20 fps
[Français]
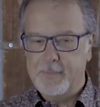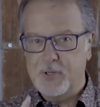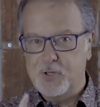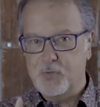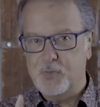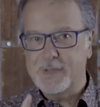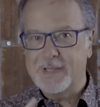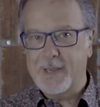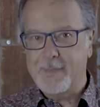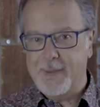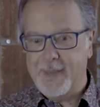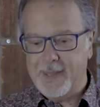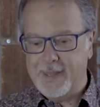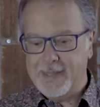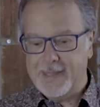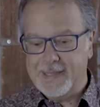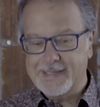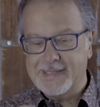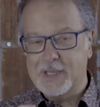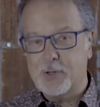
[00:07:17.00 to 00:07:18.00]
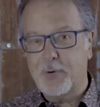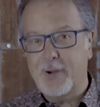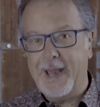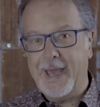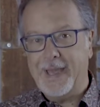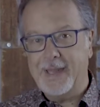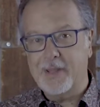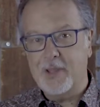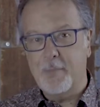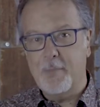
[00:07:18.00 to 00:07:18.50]
je vous amène, c'est quoi la
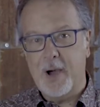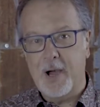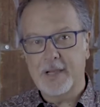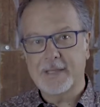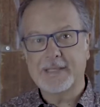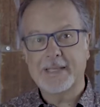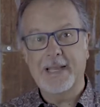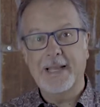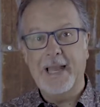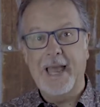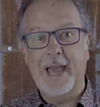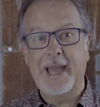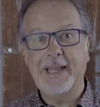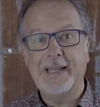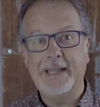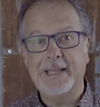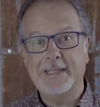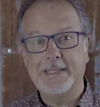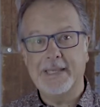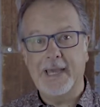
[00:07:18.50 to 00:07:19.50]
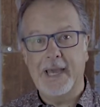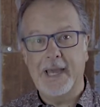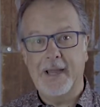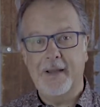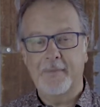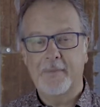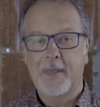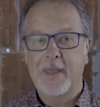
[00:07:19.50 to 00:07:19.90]
règle de base? La règle des tiers.